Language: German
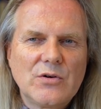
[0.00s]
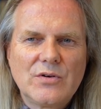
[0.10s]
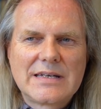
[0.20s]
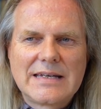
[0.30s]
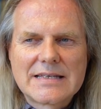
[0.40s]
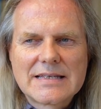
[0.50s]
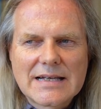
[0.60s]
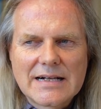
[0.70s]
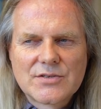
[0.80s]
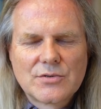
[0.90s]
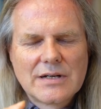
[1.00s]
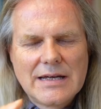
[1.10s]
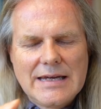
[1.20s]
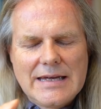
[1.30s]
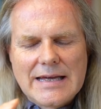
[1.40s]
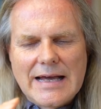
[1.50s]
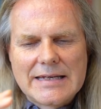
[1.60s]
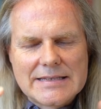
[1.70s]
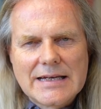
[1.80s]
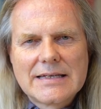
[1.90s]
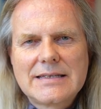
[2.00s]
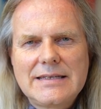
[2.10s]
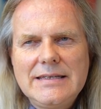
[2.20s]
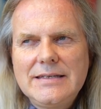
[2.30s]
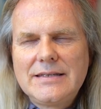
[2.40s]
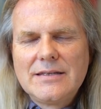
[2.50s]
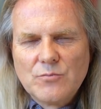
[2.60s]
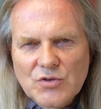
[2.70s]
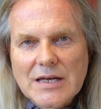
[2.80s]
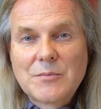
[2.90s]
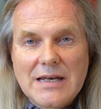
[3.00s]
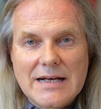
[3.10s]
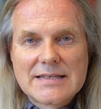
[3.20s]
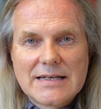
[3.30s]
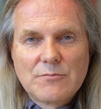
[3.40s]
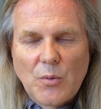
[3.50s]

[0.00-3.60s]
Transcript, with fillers: Und das ist also eine Sache, die muss einem klar sein.